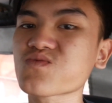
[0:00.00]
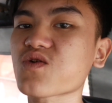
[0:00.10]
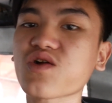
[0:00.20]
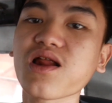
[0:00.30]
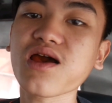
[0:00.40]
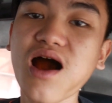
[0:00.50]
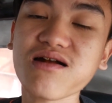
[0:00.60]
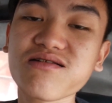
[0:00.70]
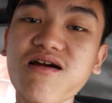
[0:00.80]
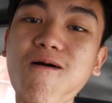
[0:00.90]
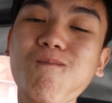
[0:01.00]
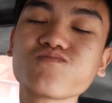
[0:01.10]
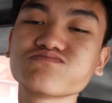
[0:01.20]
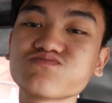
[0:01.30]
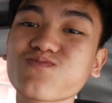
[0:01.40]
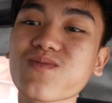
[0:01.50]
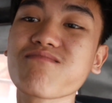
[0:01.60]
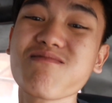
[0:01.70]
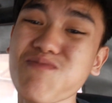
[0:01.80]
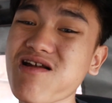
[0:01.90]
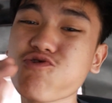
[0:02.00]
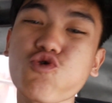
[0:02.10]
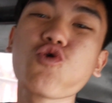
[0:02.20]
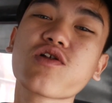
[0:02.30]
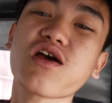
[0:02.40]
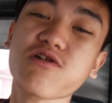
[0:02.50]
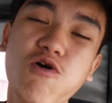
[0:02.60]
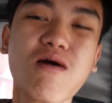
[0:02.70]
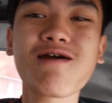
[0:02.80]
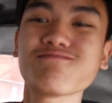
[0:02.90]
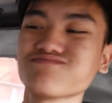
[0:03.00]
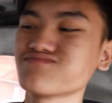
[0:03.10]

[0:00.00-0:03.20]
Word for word: तो चढ़े यहाँ से मैं पहले फूक लेता हूँ हाँ।